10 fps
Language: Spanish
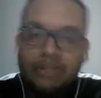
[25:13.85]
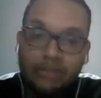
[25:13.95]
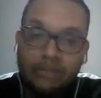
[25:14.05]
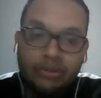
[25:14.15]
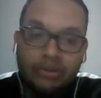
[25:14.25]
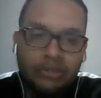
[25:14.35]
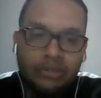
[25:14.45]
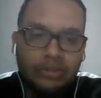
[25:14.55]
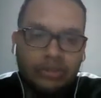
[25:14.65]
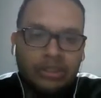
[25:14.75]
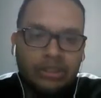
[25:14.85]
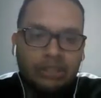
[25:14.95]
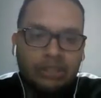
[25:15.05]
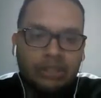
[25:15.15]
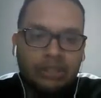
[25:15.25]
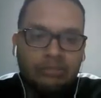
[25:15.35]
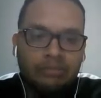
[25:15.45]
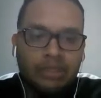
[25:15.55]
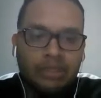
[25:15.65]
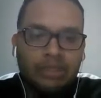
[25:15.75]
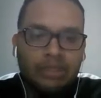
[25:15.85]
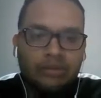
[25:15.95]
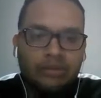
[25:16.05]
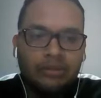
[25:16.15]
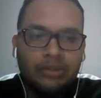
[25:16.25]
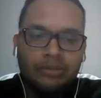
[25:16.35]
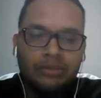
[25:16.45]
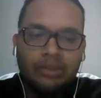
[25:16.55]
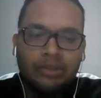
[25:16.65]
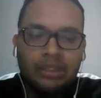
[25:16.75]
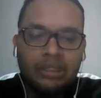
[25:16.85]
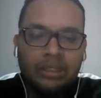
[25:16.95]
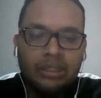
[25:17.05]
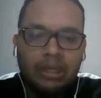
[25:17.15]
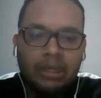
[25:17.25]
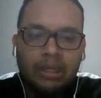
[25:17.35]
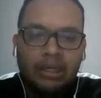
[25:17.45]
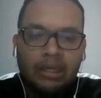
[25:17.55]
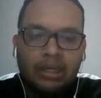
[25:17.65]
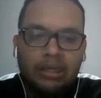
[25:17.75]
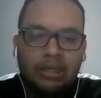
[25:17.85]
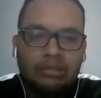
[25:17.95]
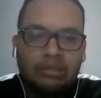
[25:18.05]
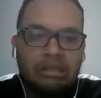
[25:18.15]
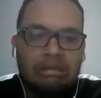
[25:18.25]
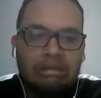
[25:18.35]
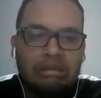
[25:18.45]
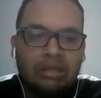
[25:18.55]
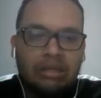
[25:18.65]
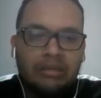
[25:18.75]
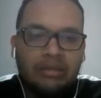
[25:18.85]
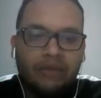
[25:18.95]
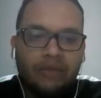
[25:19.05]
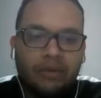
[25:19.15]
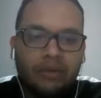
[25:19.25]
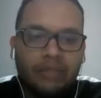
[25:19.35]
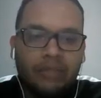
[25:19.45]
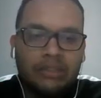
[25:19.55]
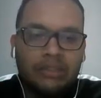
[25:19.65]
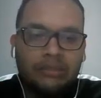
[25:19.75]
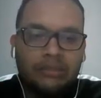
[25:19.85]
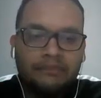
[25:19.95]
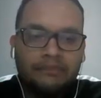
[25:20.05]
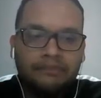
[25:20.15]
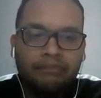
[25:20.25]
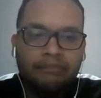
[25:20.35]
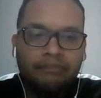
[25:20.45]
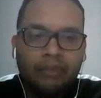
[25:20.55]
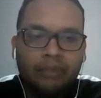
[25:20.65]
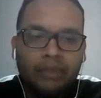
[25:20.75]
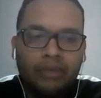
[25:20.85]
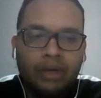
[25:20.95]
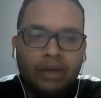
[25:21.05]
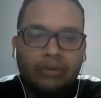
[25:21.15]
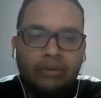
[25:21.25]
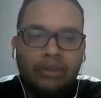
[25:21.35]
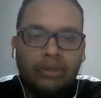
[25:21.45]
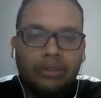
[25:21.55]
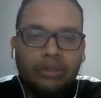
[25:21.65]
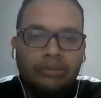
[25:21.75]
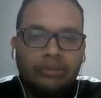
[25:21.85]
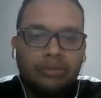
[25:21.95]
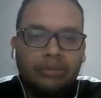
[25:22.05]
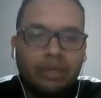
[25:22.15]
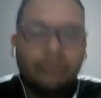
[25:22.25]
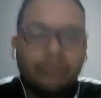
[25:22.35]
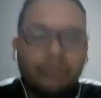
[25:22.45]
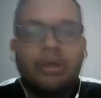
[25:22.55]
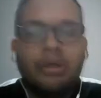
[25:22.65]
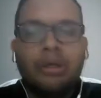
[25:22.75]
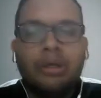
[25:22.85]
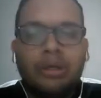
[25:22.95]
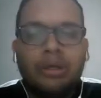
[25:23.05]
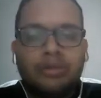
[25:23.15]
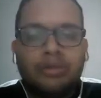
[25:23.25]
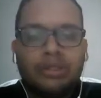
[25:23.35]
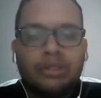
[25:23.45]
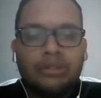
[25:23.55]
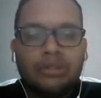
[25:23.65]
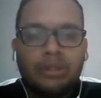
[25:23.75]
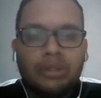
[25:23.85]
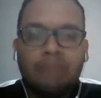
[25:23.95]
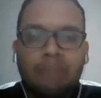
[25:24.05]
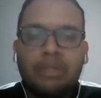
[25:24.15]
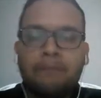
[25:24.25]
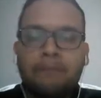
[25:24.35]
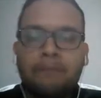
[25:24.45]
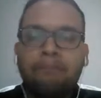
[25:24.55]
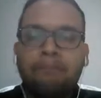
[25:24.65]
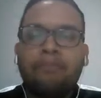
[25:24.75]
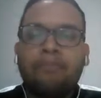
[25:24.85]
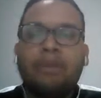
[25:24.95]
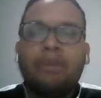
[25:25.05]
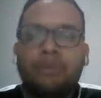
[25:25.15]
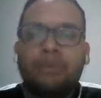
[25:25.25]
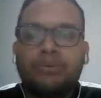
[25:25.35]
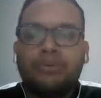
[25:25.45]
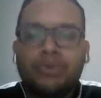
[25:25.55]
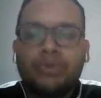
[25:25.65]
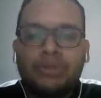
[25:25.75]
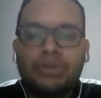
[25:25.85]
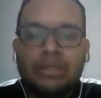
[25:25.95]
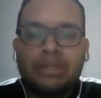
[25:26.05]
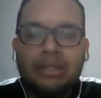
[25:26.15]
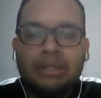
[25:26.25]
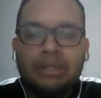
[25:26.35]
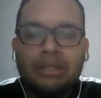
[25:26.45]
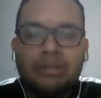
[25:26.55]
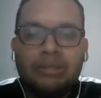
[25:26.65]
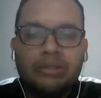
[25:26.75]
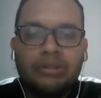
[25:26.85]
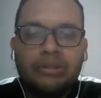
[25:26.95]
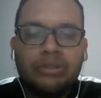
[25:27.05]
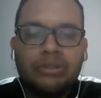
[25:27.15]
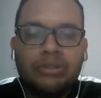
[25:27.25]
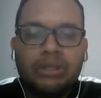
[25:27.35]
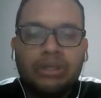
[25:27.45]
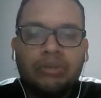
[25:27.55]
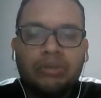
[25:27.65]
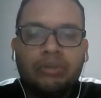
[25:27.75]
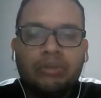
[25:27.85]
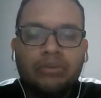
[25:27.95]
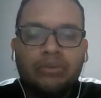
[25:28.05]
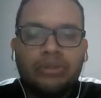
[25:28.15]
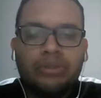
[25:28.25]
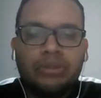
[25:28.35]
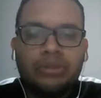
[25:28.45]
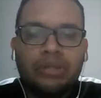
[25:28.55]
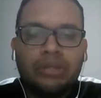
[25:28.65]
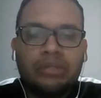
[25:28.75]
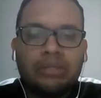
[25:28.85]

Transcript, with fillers: bueno, son 16.000 mililitros, ¿no? que son un total de, 16 eh, frascos más, porque cada uno tiene su, cada uno, su presentación es de 10.000. Bueno, su costo total sería 10.869.03.